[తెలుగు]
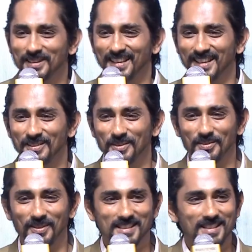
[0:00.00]
నేను
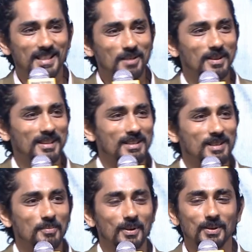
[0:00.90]
ఫస్ట్ సినిమా
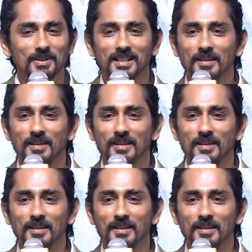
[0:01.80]
చేసినప్పటి నుంచి